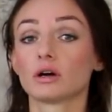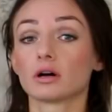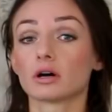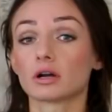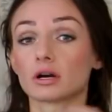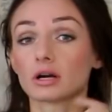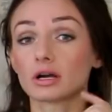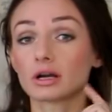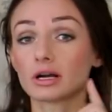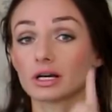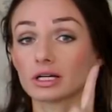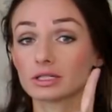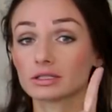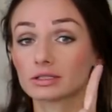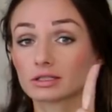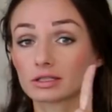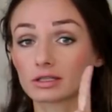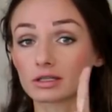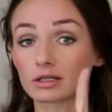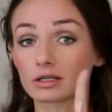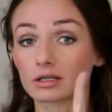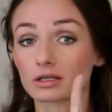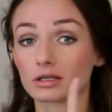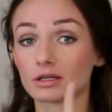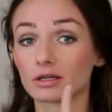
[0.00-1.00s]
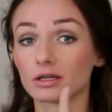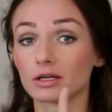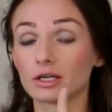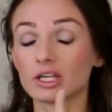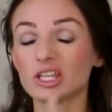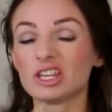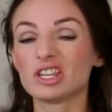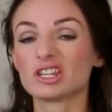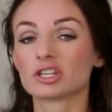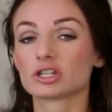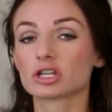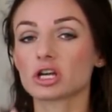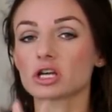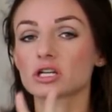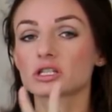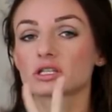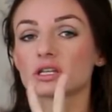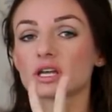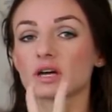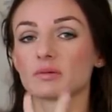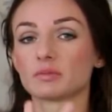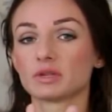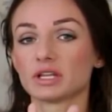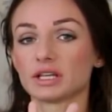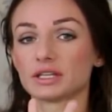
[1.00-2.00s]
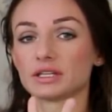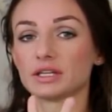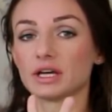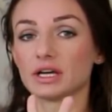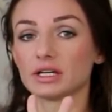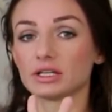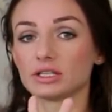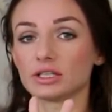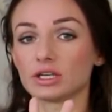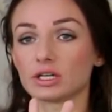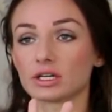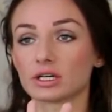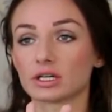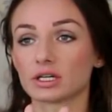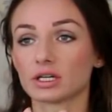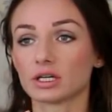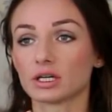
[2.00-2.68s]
рогатки и жажды обладания.